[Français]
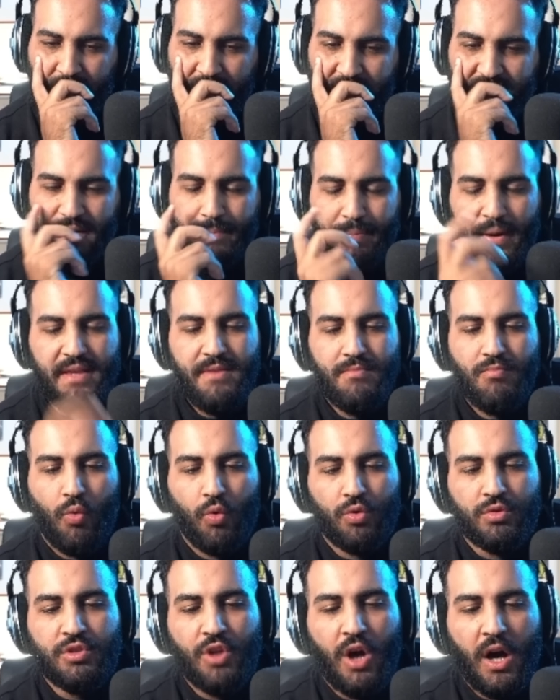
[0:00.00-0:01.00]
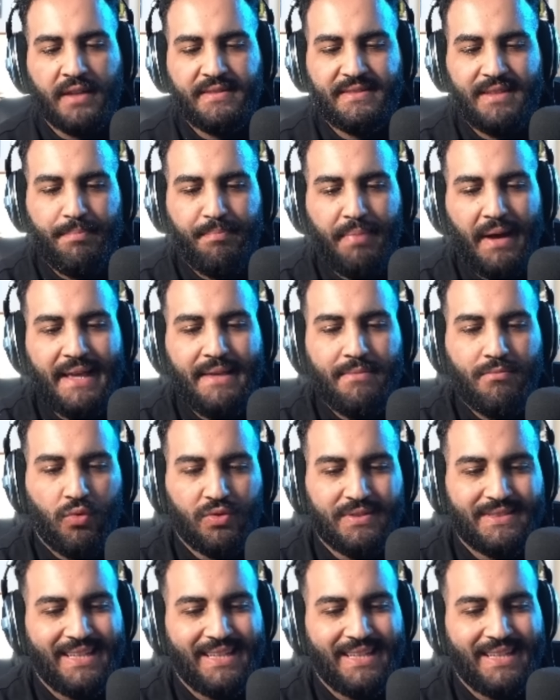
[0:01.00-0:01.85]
C'était pas immonde. Non, c'était pas immonde.